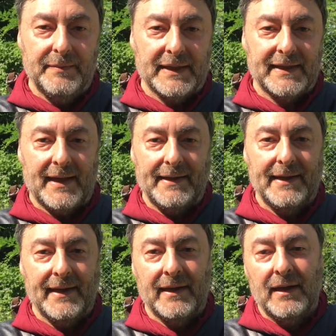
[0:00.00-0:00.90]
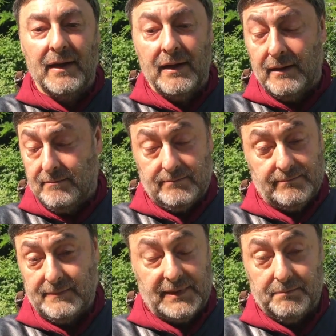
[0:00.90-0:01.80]
battaglia
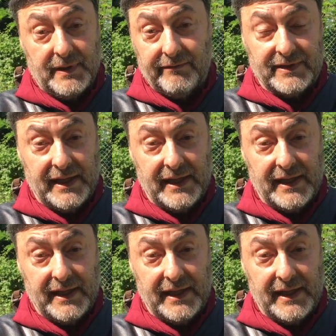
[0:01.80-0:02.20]
mm, in breve